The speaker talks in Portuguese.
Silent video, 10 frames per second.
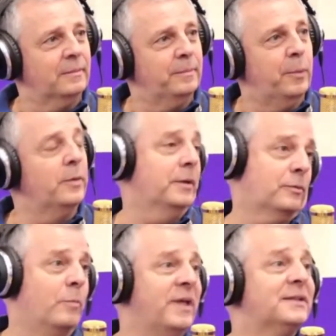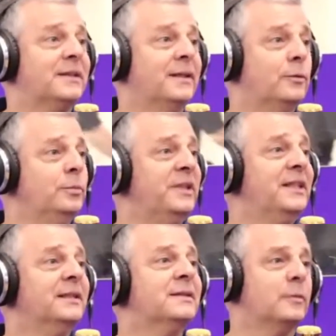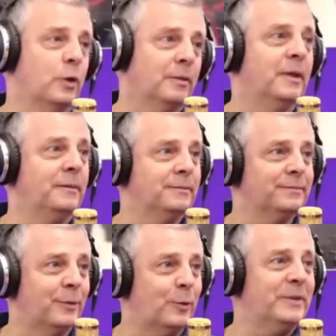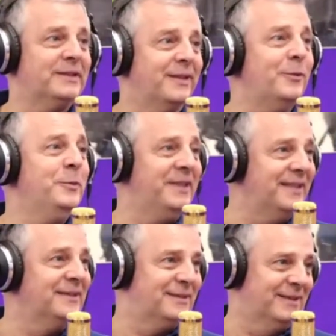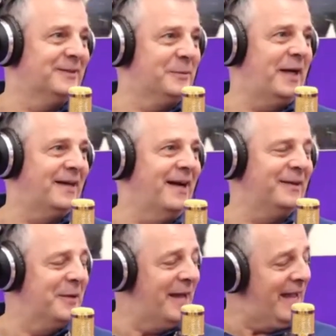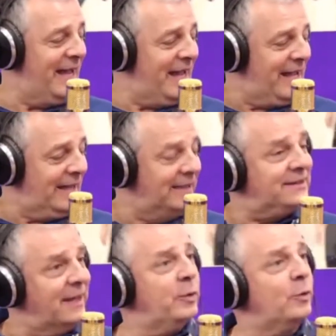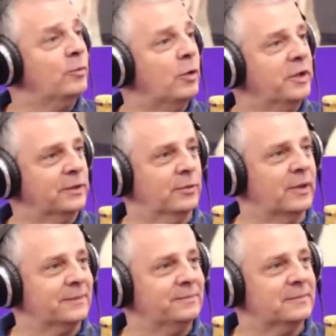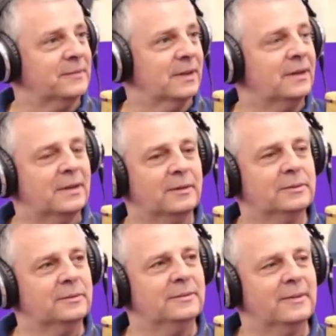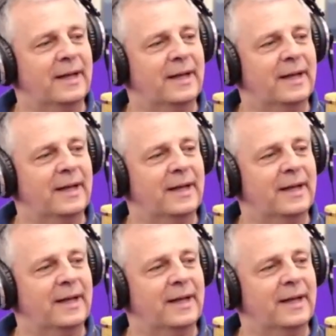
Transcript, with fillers: Bom, eu comecei não, com 15, meu nada. irmão. Putz. Comecei com 15 no mercado. e sempre como corretor. Que então, legal.